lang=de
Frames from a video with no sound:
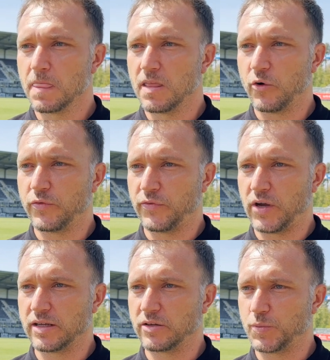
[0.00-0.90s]
auf
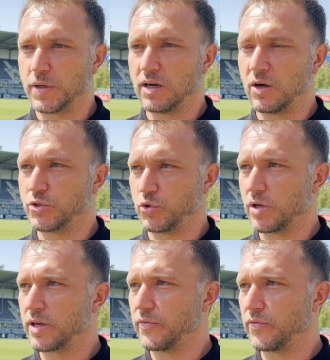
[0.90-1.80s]
erfahrene Spieler auch
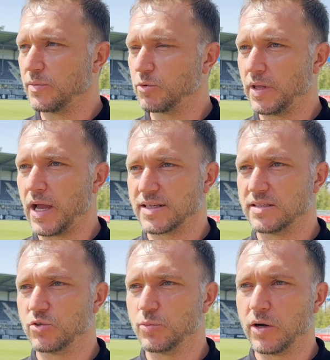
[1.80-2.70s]
zurückgegriffen haben, um eine
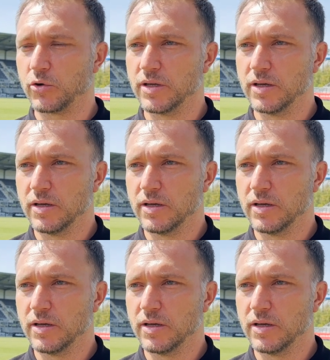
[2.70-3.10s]
Achse zu bauen.